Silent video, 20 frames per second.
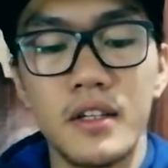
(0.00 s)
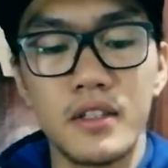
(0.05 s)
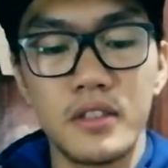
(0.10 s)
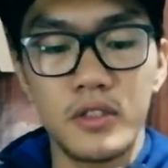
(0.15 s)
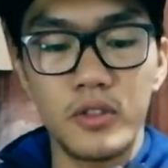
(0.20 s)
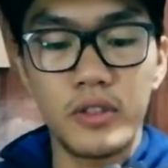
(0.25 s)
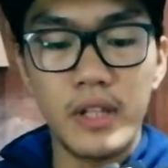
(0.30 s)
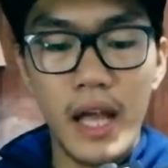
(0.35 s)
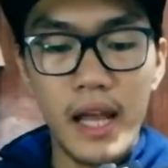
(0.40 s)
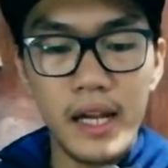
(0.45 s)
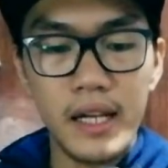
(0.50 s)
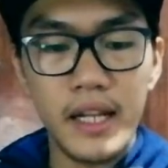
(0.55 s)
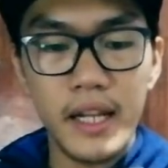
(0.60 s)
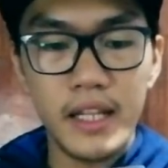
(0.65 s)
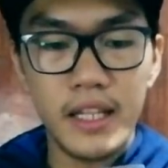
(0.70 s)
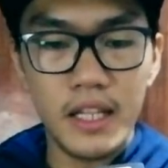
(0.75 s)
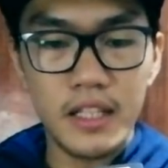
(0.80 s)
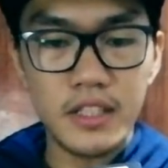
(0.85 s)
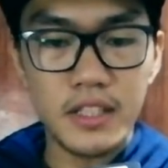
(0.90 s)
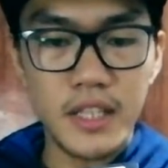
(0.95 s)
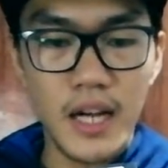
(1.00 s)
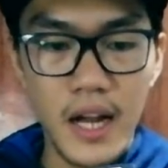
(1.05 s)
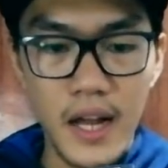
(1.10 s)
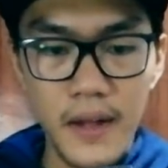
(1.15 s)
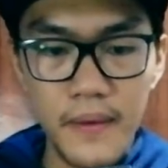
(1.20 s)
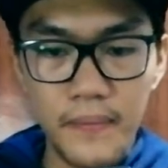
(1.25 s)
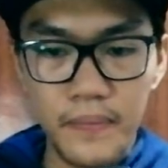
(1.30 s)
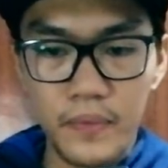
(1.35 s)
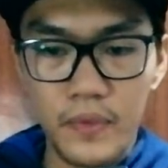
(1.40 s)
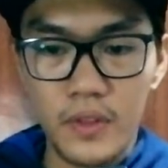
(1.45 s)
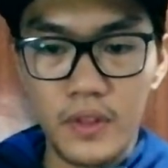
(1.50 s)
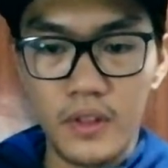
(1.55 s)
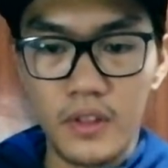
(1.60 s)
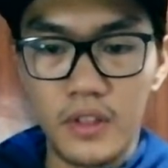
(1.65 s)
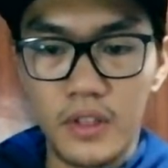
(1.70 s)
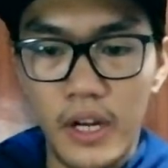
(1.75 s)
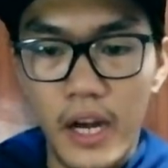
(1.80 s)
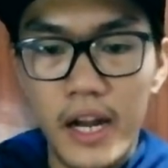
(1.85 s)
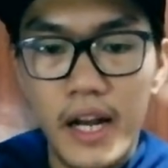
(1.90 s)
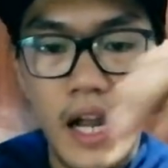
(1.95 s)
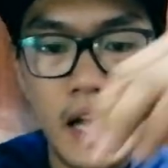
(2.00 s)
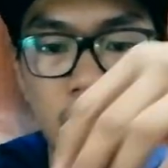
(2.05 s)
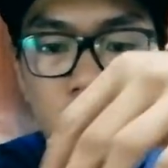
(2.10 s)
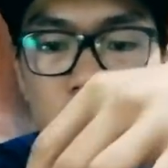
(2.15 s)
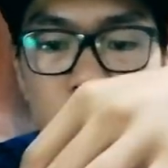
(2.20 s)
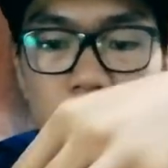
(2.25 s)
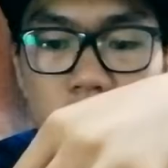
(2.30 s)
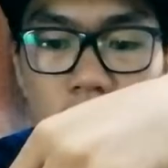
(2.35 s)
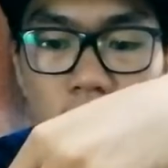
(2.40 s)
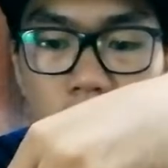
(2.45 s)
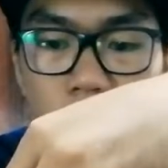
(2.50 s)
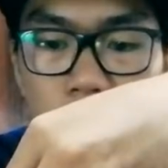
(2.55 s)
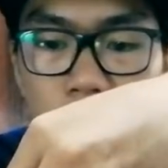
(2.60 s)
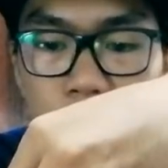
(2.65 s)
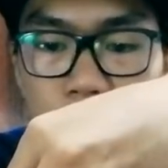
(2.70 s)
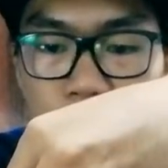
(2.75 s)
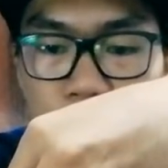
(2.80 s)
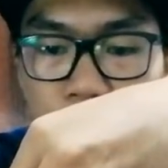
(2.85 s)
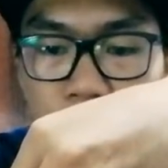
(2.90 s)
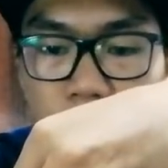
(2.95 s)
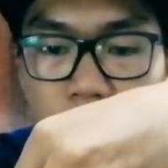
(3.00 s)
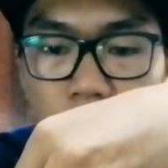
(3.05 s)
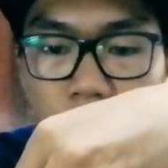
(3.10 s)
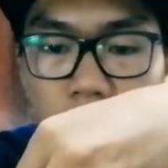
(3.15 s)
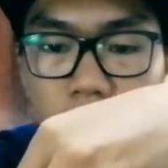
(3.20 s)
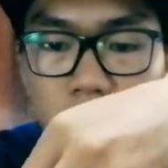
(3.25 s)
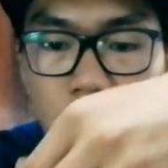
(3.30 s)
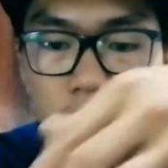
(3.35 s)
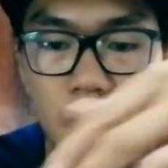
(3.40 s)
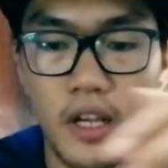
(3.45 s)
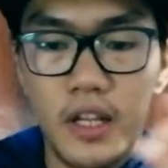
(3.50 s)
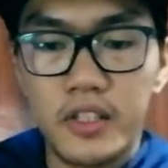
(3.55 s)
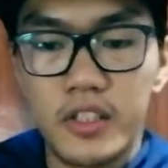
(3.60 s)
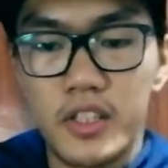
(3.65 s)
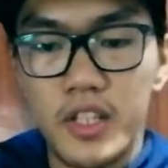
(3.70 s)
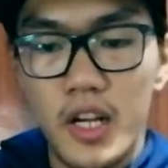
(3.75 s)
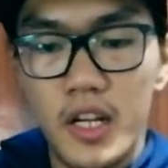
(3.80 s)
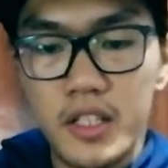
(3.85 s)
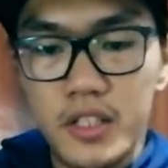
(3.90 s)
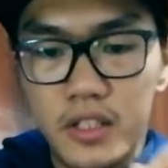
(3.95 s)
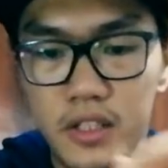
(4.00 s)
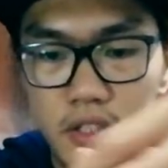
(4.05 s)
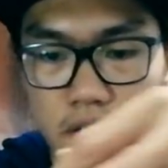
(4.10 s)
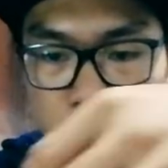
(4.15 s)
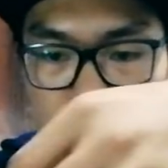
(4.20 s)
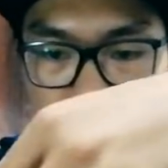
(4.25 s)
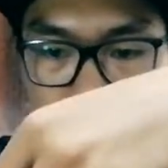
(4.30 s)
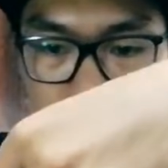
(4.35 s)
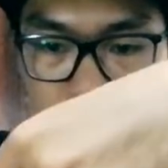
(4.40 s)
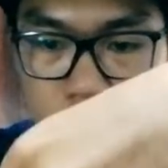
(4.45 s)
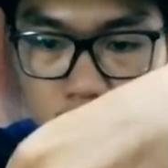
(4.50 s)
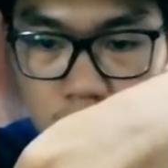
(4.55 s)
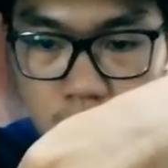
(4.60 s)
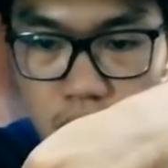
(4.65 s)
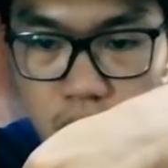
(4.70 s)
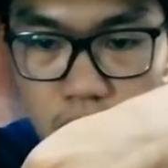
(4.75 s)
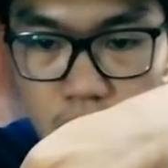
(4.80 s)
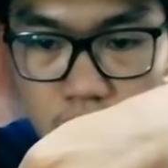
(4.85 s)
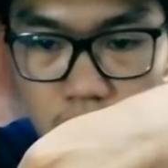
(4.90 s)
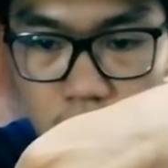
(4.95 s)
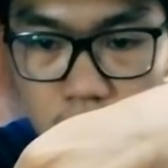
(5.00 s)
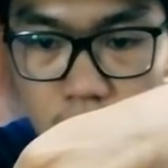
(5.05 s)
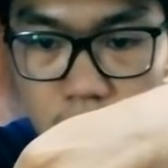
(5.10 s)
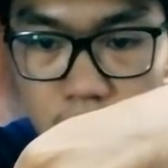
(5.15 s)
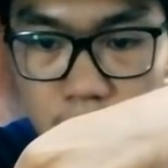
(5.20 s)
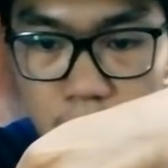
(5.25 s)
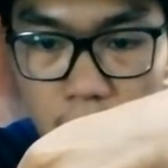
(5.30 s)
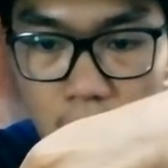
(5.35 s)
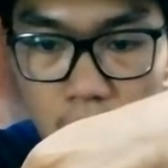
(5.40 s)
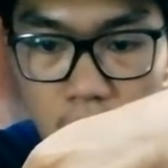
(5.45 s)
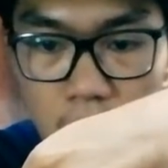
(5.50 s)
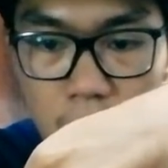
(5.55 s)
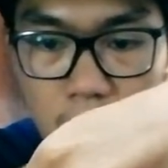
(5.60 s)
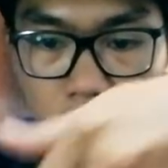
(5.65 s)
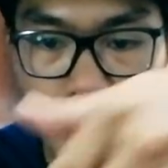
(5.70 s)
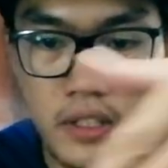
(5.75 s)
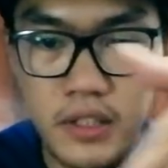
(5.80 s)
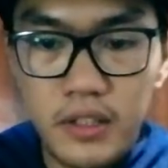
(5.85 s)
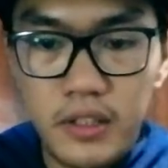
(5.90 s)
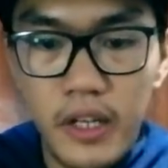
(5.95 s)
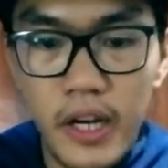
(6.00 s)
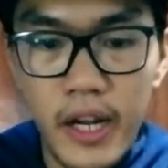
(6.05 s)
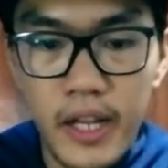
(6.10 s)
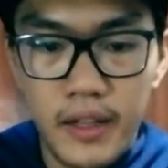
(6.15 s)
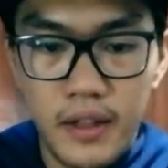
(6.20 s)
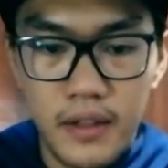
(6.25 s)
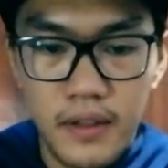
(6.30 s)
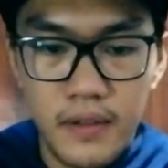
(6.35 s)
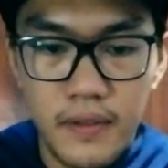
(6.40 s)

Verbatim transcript: So, dahil ganyan siya, try natin siyang i-adjust para mag-straight.